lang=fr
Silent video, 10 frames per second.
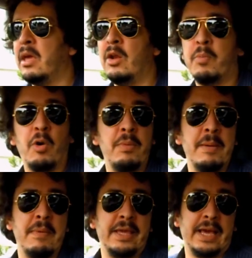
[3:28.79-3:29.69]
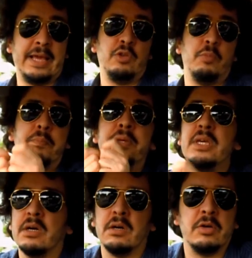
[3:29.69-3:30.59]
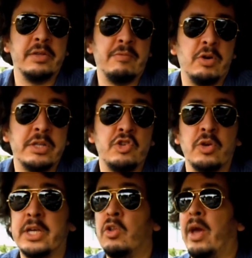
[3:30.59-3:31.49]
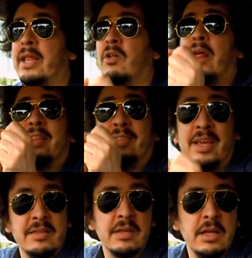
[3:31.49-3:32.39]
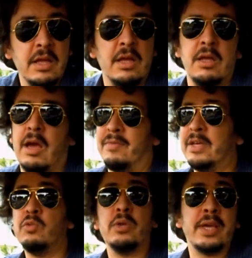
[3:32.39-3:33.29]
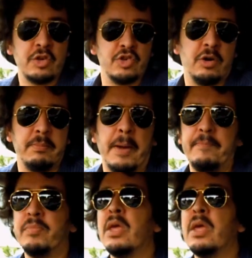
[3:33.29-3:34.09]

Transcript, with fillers: Et le problème, il n'y a rien de pire que d'avoir des gens qui n'ont rien dans la tête avec du cash en main.